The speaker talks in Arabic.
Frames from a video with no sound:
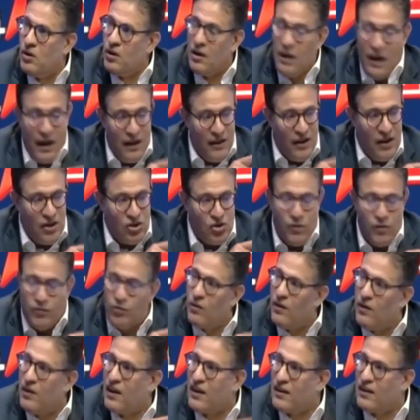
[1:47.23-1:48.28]
هذه
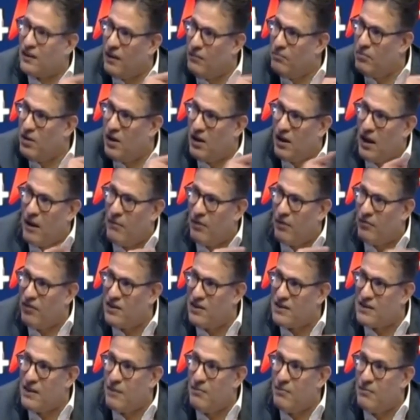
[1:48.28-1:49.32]
شفتوا هذاك التنبير يعمل فيه
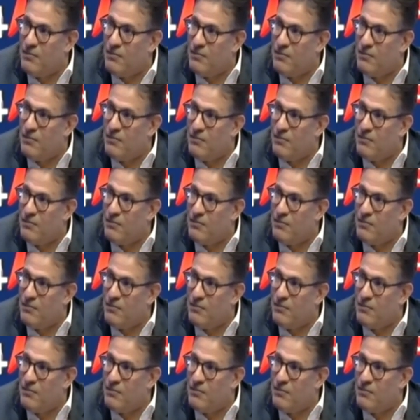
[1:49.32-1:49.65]
الاسلاميين